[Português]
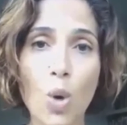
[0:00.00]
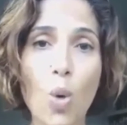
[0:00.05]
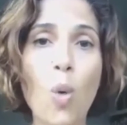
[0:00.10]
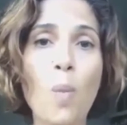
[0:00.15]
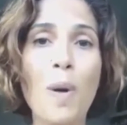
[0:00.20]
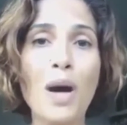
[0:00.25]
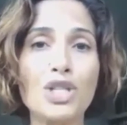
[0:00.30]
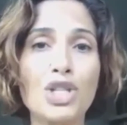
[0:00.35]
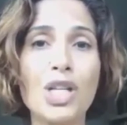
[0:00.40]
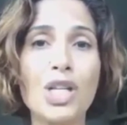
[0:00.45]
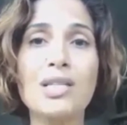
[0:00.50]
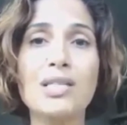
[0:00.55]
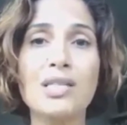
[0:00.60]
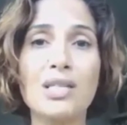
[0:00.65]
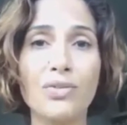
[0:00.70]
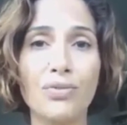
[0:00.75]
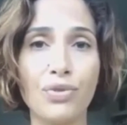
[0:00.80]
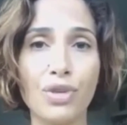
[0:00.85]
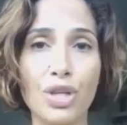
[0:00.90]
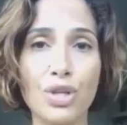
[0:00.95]
Compartilhe
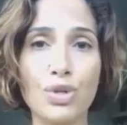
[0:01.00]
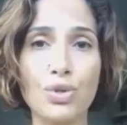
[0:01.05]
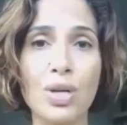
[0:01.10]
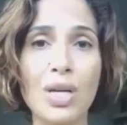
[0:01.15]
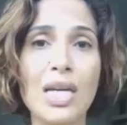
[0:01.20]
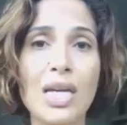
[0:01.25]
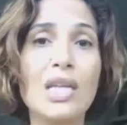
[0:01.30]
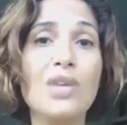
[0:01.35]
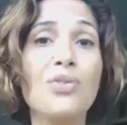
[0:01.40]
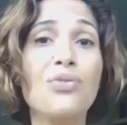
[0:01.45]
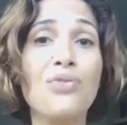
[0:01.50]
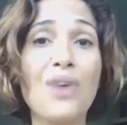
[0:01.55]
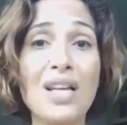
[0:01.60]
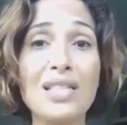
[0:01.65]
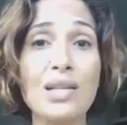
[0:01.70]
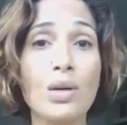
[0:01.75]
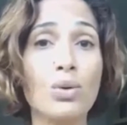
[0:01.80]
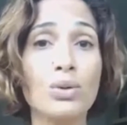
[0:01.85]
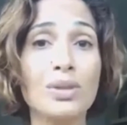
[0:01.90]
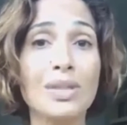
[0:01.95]
esse vídeo e
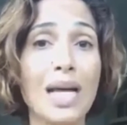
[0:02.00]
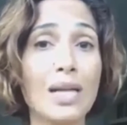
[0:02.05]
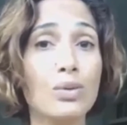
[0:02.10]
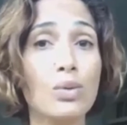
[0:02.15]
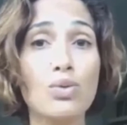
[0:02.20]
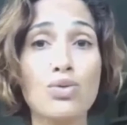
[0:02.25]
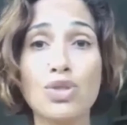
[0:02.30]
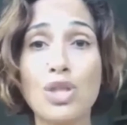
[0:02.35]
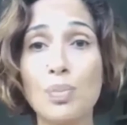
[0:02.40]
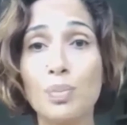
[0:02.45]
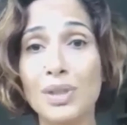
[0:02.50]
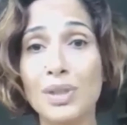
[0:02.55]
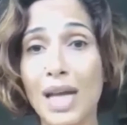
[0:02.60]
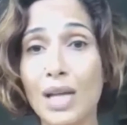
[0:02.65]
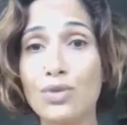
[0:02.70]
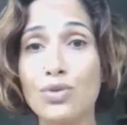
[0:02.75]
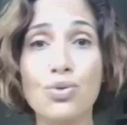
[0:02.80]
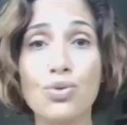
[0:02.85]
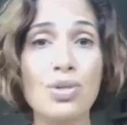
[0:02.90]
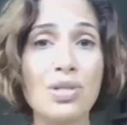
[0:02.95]
faça contato com os
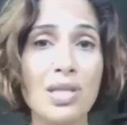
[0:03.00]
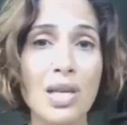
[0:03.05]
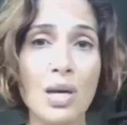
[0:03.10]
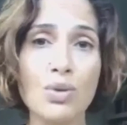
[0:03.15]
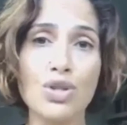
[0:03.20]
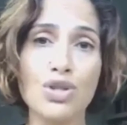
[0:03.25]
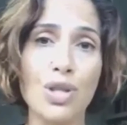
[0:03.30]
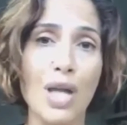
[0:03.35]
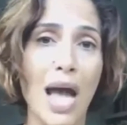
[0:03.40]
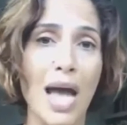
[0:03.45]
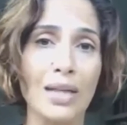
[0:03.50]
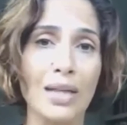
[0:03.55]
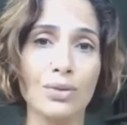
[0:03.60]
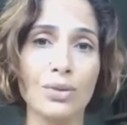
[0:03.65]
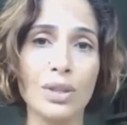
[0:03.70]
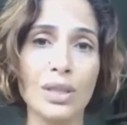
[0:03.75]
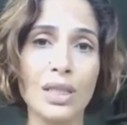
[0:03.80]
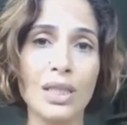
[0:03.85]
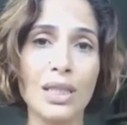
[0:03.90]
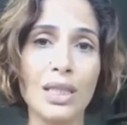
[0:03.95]
deputados do seu estado.